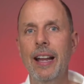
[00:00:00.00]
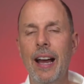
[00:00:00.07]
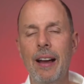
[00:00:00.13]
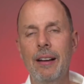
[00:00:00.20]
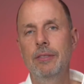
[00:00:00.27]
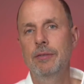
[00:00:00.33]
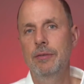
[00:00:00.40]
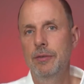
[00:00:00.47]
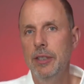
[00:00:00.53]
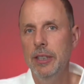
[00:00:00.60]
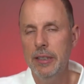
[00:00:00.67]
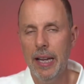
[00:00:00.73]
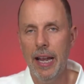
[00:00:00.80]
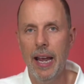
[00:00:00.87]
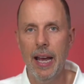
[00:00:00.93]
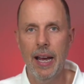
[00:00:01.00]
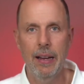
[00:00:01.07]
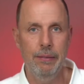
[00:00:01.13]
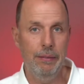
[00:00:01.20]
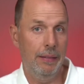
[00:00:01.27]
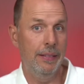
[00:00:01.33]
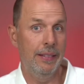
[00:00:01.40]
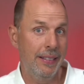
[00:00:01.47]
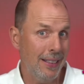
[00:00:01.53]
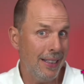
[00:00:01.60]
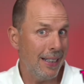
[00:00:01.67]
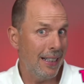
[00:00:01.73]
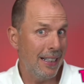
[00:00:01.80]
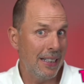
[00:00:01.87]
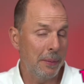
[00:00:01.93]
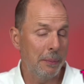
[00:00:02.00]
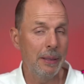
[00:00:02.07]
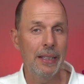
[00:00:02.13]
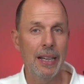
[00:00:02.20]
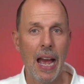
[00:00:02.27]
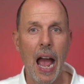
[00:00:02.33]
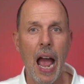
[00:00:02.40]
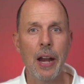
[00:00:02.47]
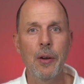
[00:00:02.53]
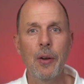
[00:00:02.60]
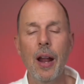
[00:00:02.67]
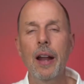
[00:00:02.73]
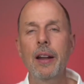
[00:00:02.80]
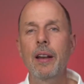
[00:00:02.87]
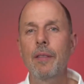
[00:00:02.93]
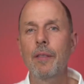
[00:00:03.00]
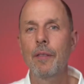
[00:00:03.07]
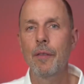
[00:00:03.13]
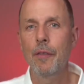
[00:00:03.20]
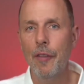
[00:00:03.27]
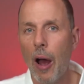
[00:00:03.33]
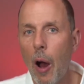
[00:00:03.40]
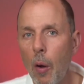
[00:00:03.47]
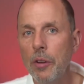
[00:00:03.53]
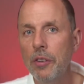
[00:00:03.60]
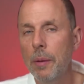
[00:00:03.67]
da wird er sicherlich mit der einen oder anderen Frau,